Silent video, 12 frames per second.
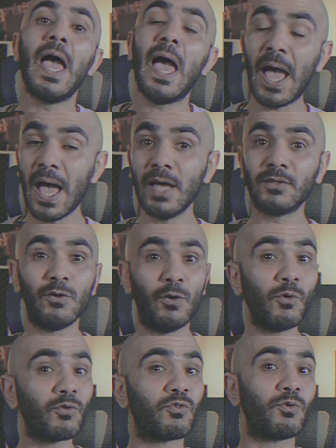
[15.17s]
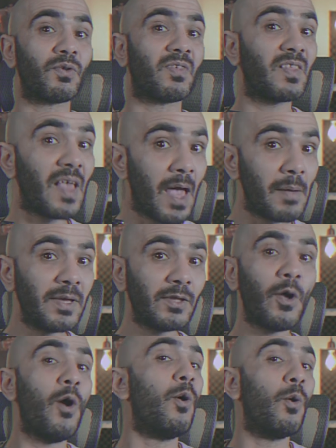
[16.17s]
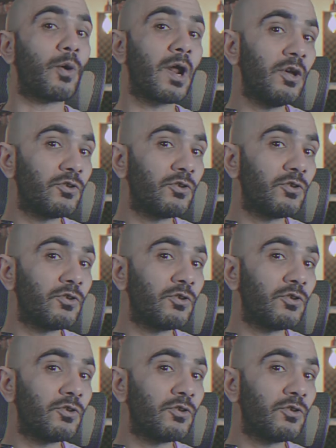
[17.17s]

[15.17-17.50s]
هذا العنصر ثابت ورح